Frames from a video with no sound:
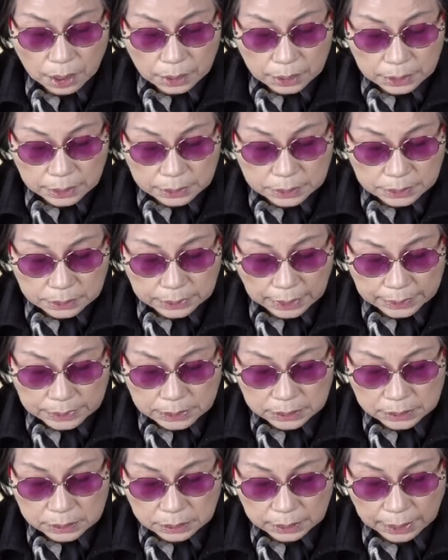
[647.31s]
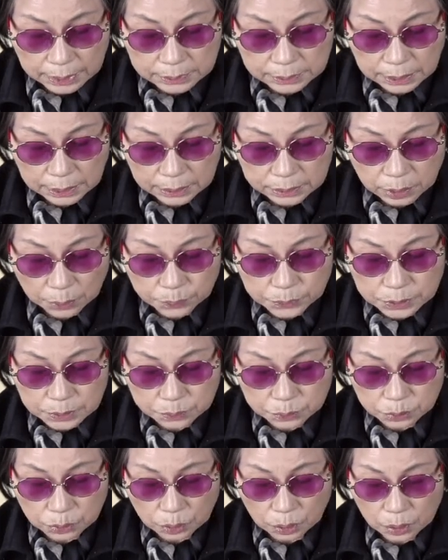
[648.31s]
그래서 다칠 것 같다
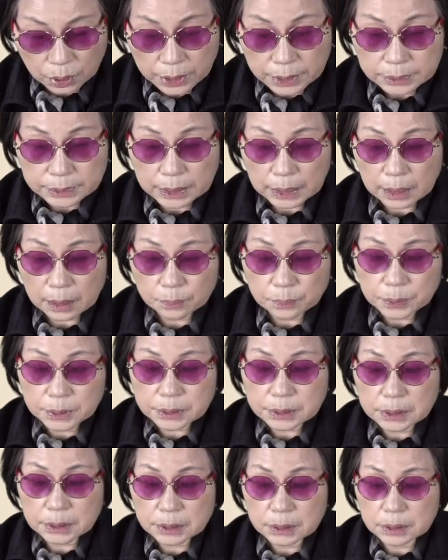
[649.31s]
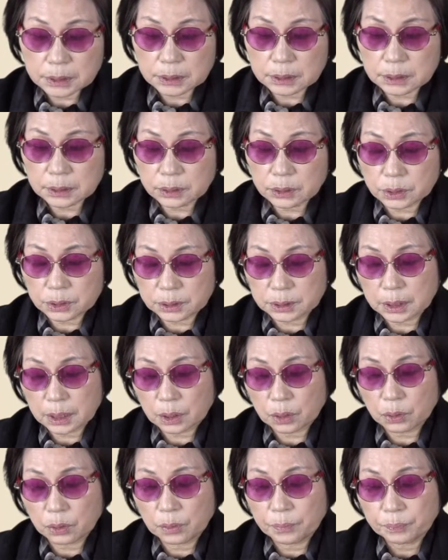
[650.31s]
옆집으로 제가
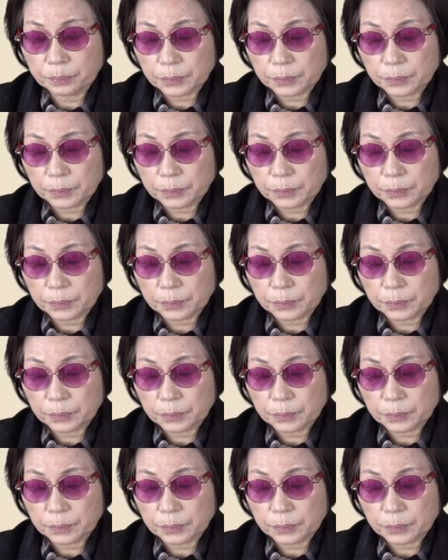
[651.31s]
피신시켰으라고